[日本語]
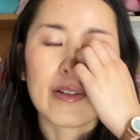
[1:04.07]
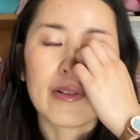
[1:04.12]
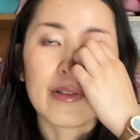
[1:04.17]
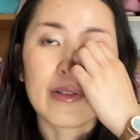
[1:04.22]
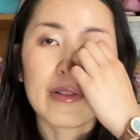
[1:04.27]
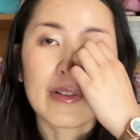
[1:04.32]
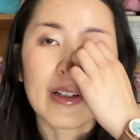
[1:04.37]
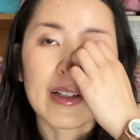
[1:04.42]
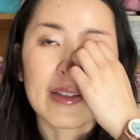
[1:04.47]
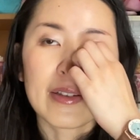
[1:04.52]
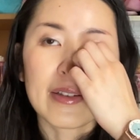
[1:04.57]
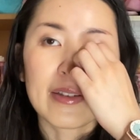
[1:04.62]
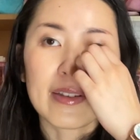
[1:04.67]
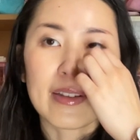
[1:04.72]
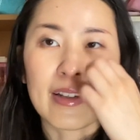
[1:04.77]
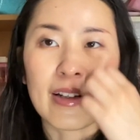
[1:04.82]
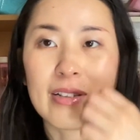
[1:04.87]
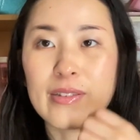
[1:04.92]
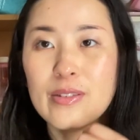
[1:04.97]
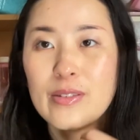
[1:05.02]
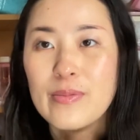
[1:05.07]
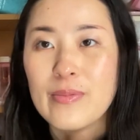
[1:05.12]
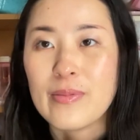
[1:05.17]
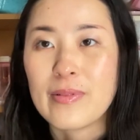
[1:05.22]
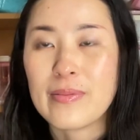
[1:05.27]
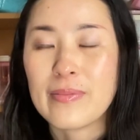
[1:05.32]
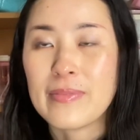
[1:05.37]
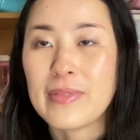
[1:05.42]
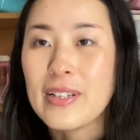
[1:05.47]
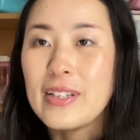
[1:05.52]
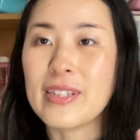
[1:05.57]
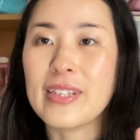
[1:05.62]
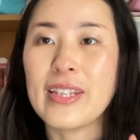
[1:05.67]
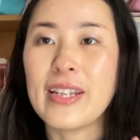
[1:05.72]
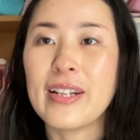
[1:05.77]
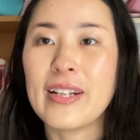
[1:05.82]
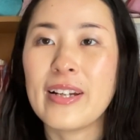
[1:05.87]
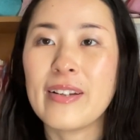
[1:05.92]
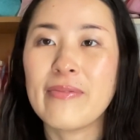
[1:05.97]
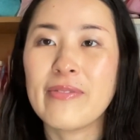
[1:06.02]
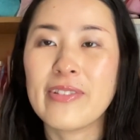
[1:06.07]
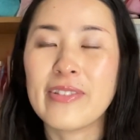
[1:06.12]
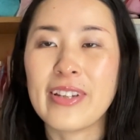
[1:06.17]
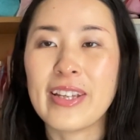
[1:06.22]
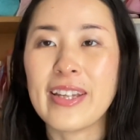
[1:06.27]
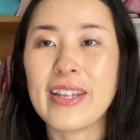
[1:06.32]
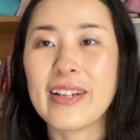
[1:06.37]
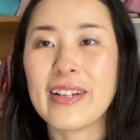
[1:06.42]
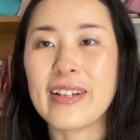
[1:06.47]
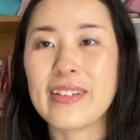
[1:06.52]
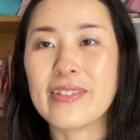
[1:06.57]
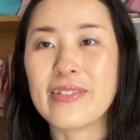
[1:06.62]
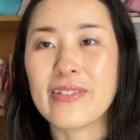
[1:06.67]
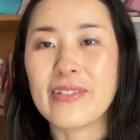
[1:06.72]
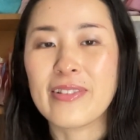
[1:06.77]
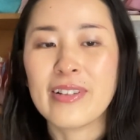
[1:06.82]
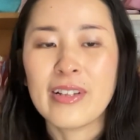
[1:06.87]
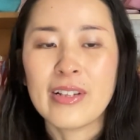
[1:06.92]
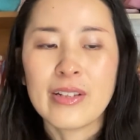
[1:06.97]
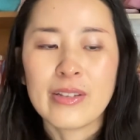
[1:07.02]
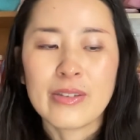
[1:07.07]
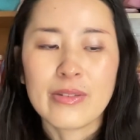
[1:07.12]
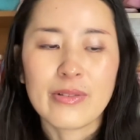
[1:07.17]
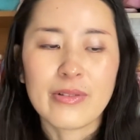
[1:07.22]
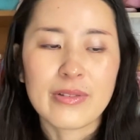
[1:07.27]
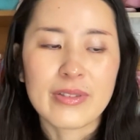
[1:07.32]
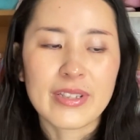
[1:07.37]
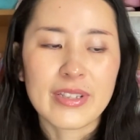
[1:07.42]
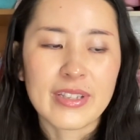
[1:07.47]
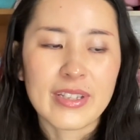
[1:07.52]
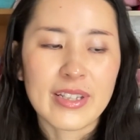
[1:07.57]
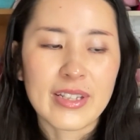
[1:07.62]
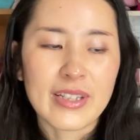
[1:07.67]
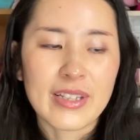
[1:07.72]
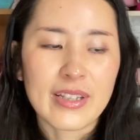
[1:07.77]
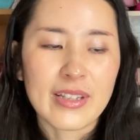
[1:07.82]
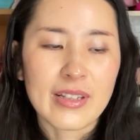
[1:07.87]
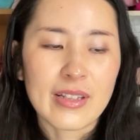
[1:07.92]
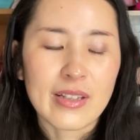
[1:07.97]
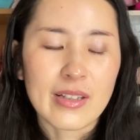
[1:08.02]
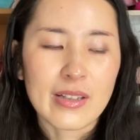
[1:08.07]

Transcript: 6月に発売なんかセーラームーンの映画と同時に